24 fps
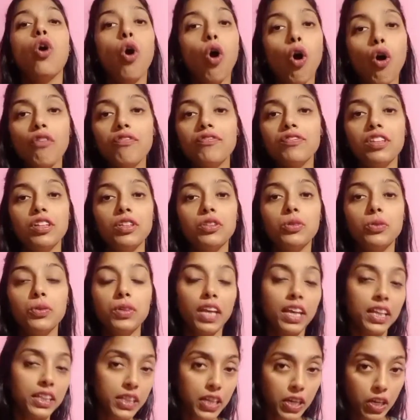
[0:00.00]
of Didun
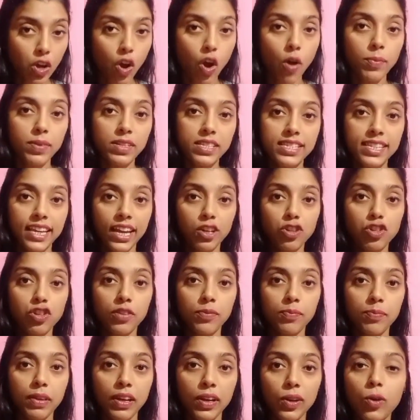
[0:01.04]
in the comment
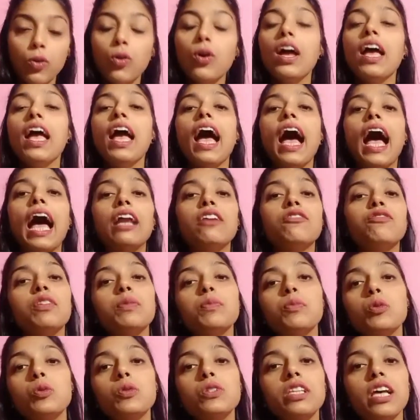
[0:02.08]
section below. And for
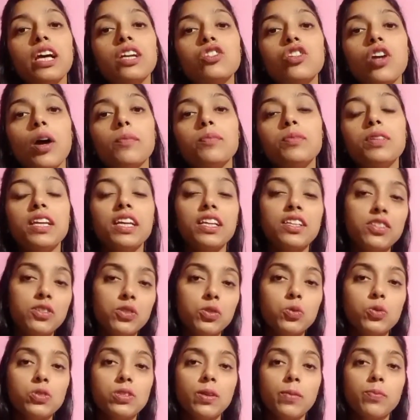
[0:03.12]
more such updates,
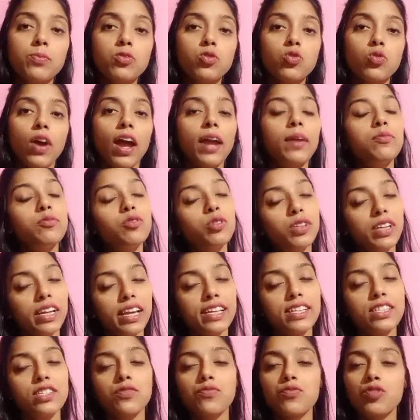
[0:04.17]
do subscribe to
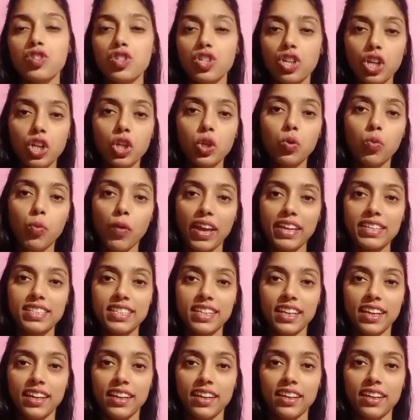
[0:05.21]
Glitz Vision USA.